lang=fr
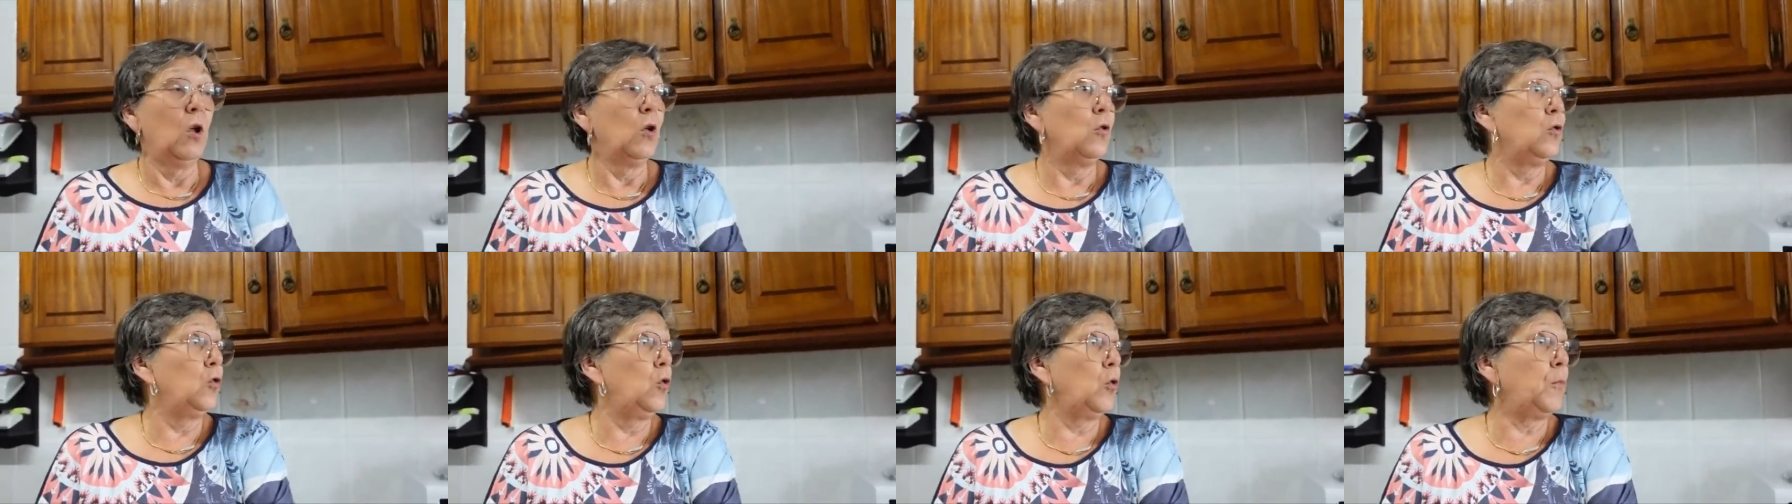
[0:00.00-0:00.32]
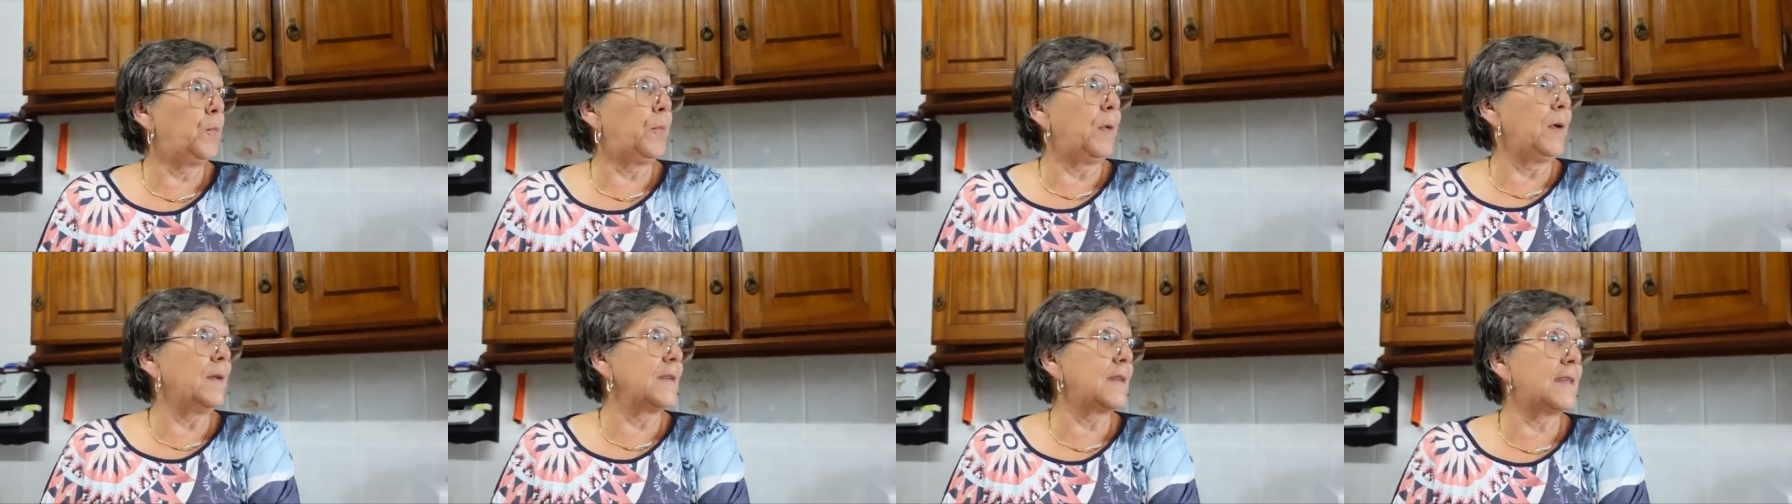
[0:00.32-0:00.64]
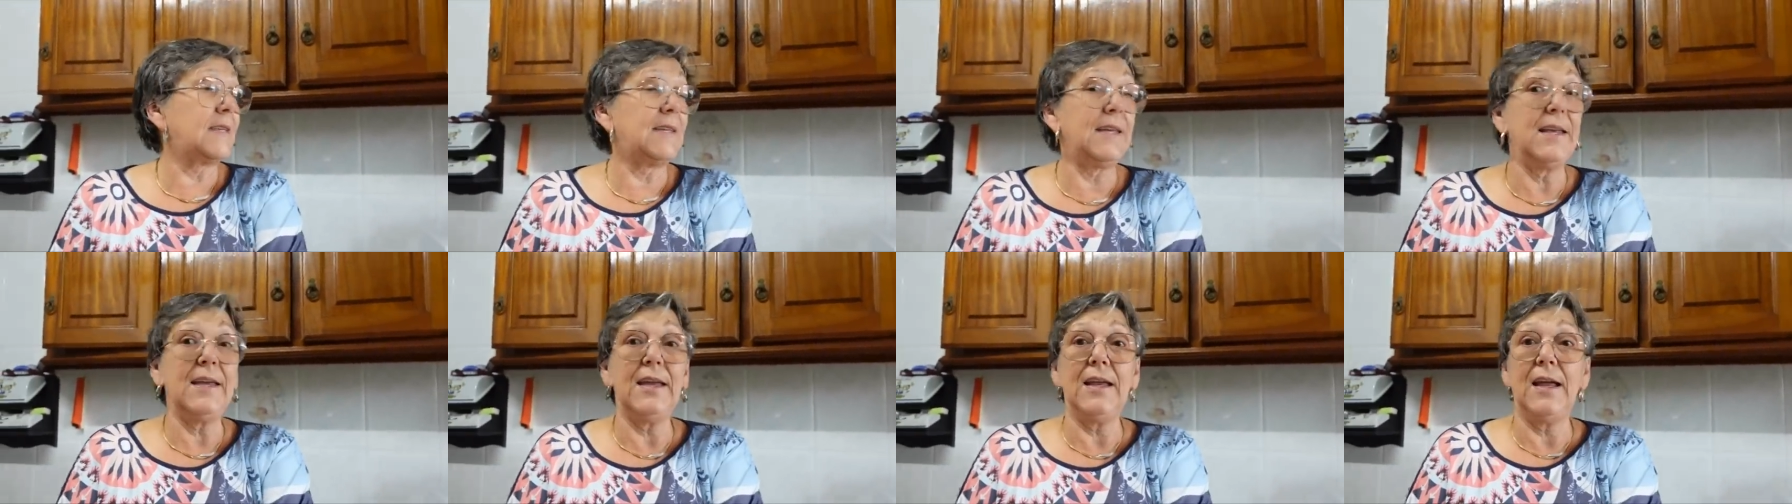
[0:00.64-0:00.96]
de
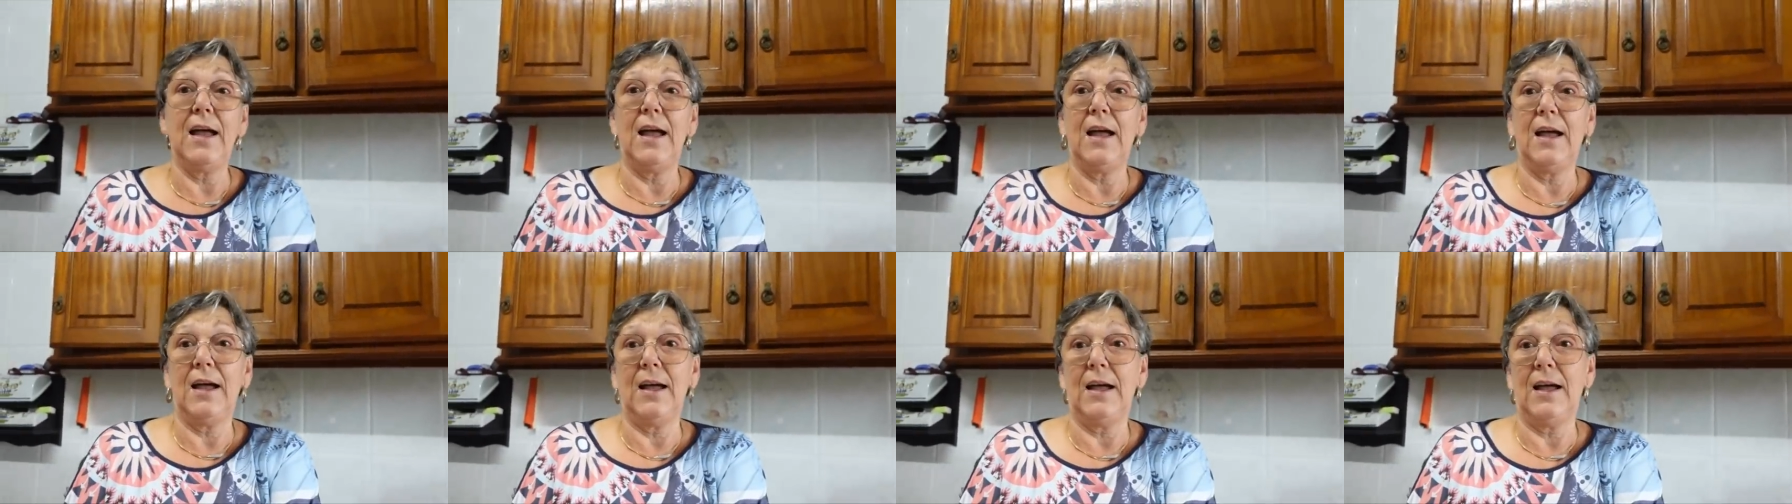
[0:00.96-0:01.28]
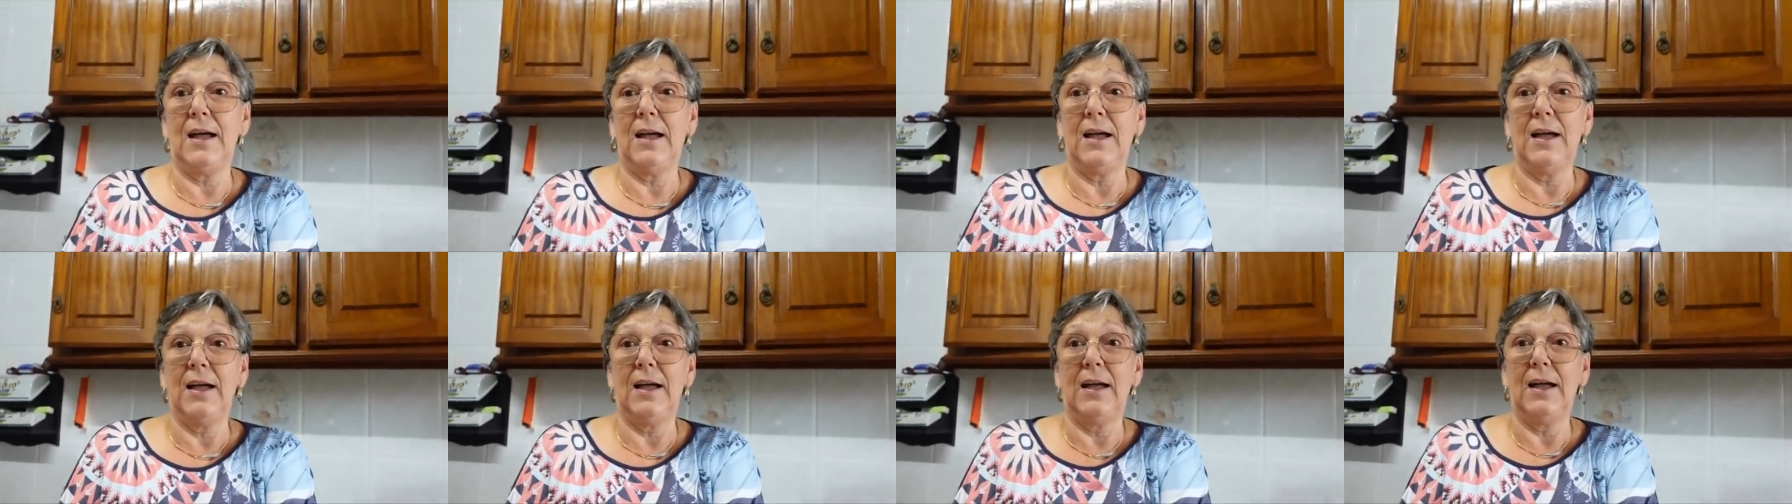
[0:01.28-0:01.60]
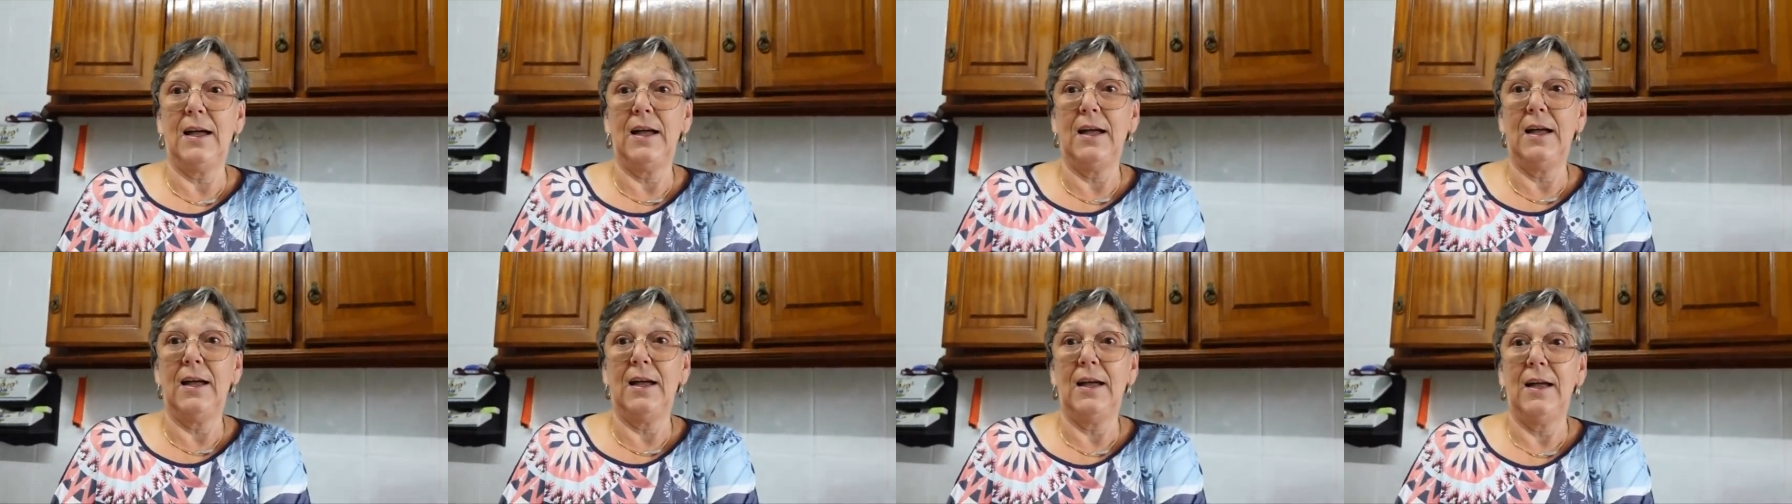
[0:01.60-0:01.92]
penser
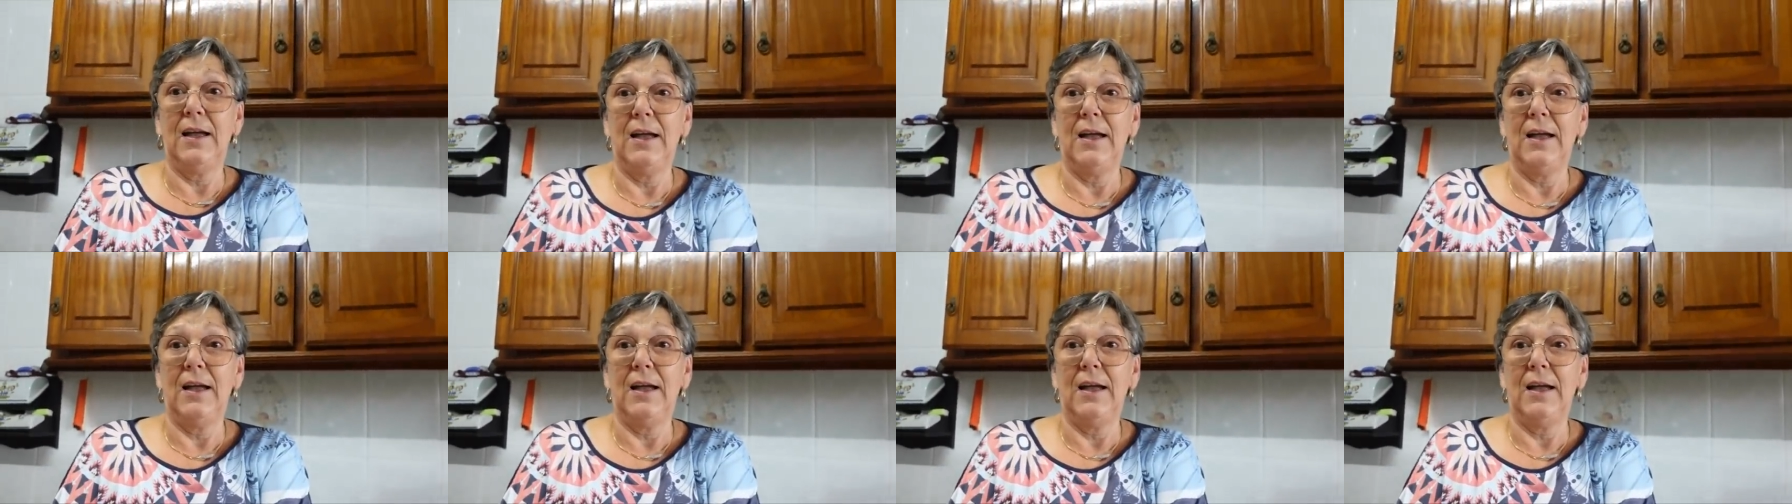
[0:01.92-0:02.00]
à,